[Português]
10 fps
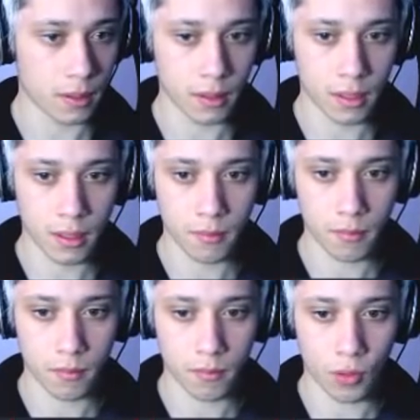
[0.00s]
E.
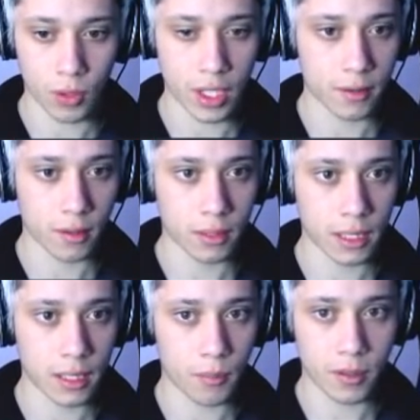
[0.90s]
Bom, o Jason não tá
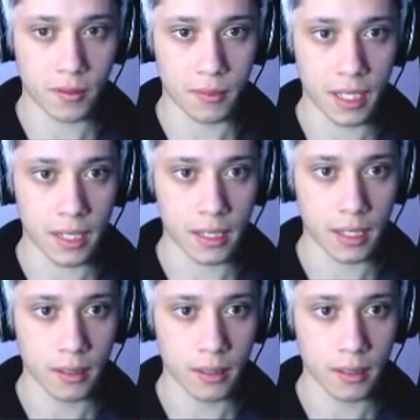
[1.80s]
aqui na proximidade ainda.